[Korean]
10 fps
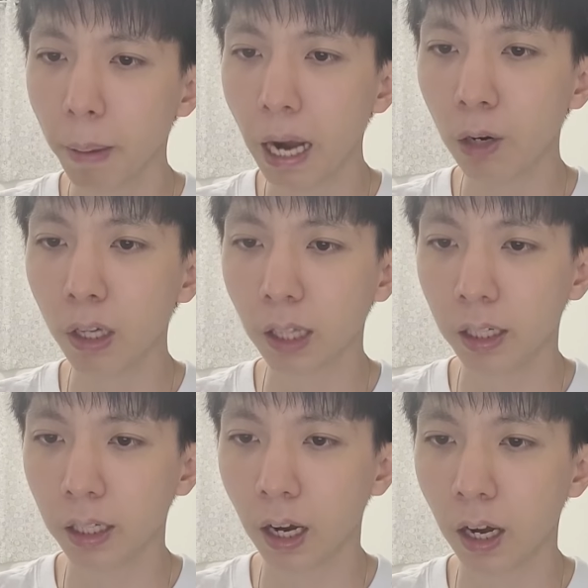팔과
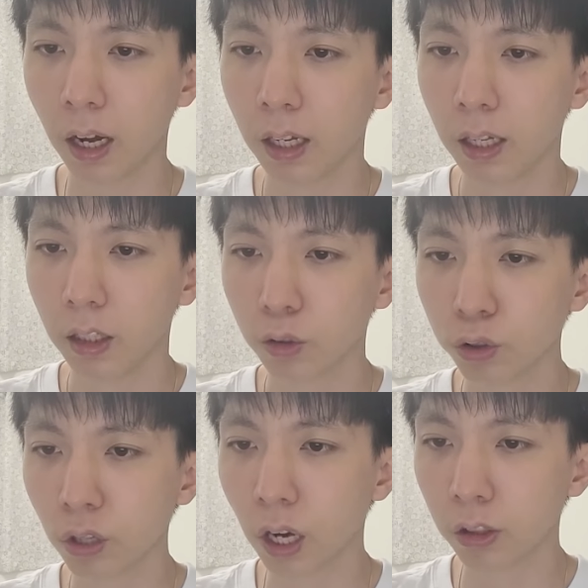다리가
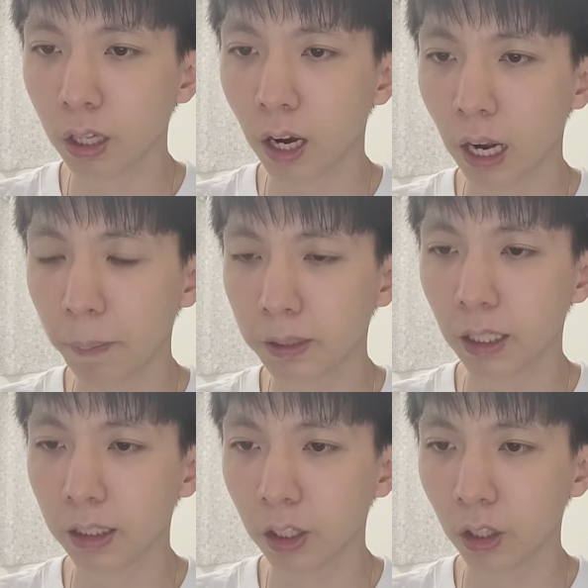눈과 귀가
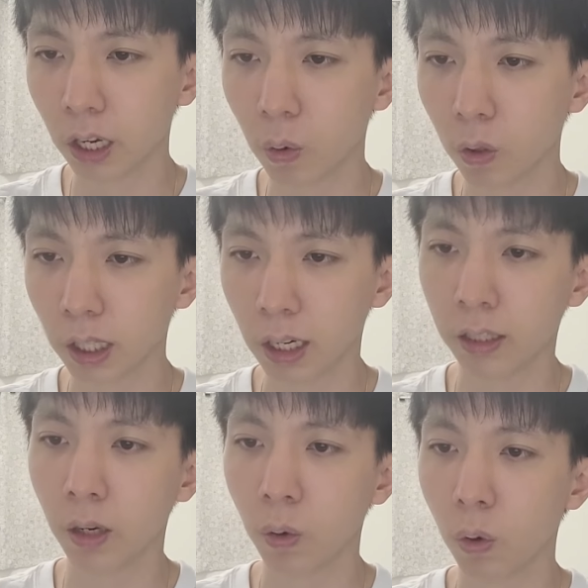갑자기 생겨나고
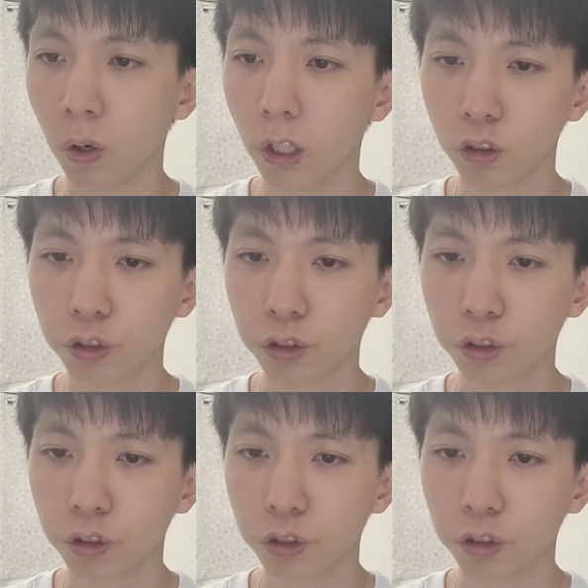자라나고